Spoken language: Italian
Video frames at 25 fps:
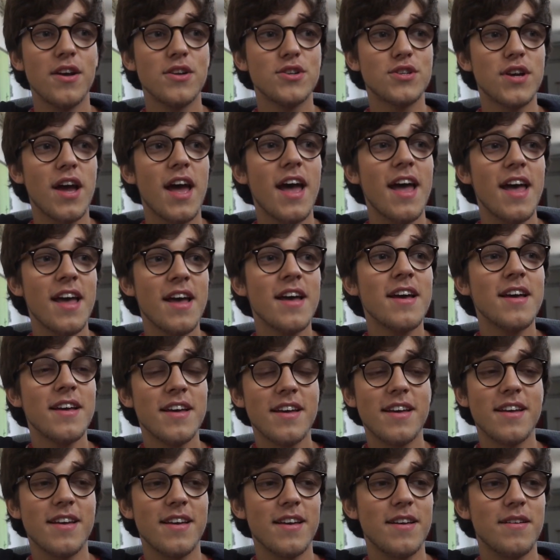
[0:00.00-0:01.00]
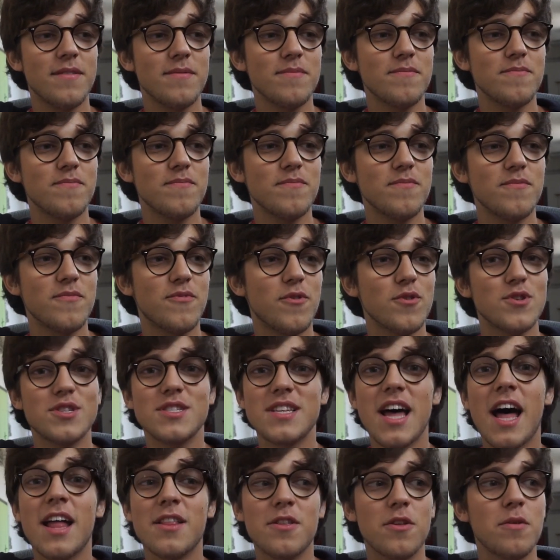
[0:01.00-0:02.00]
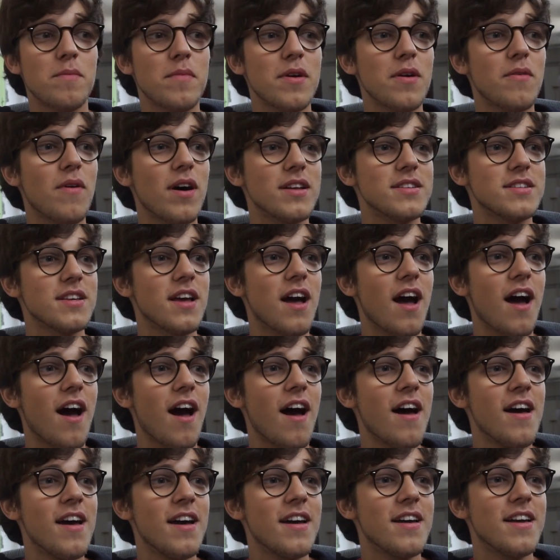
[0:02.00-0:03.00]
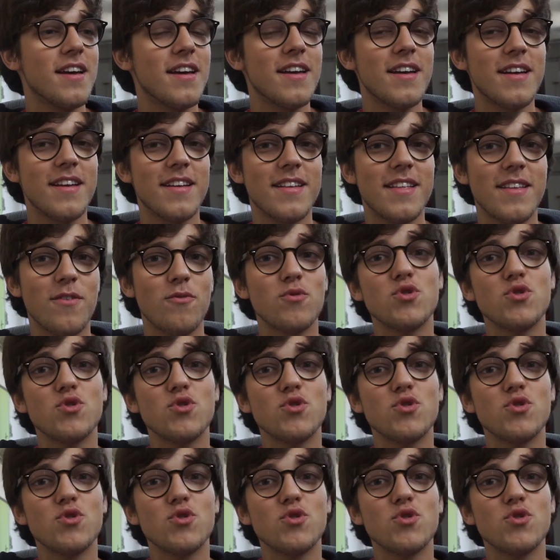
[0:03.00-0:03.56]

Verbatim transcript: cioè eh, mm, forzandomi quasi a eh,